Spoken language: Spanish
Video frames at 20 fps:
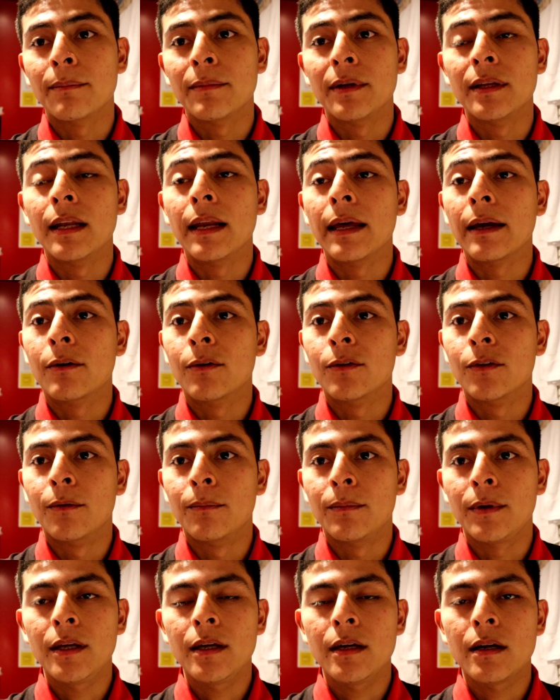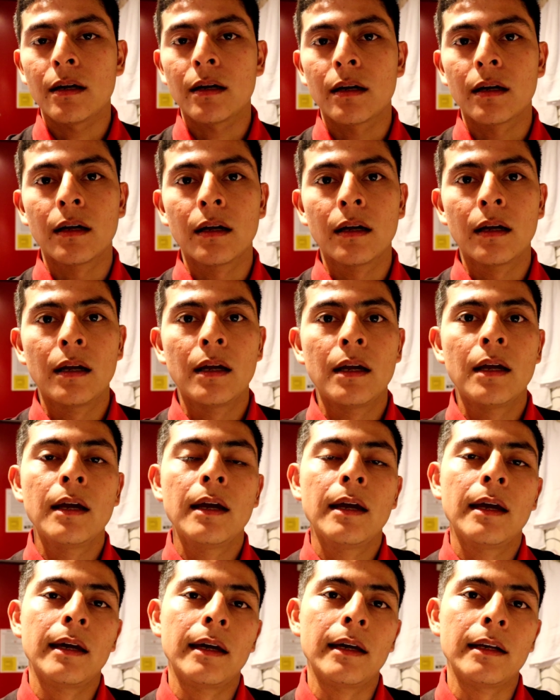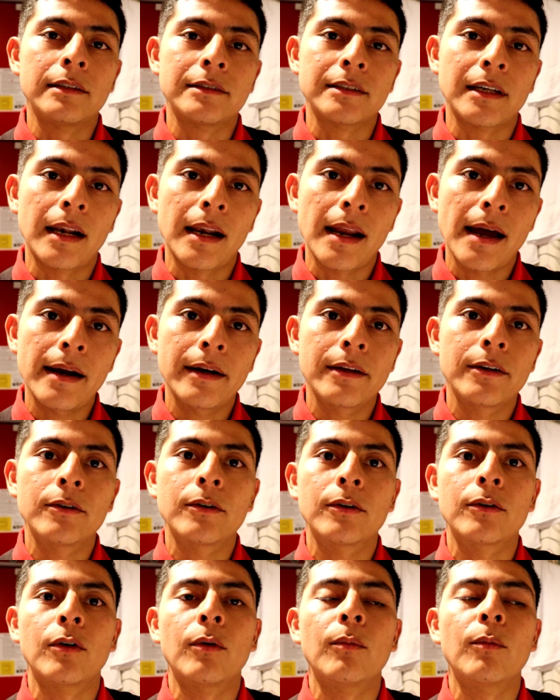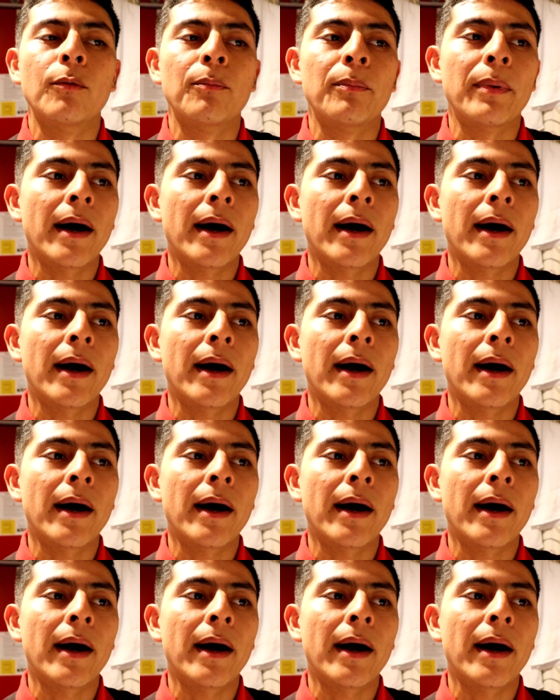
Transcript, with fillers: también la economía, el salario, cómo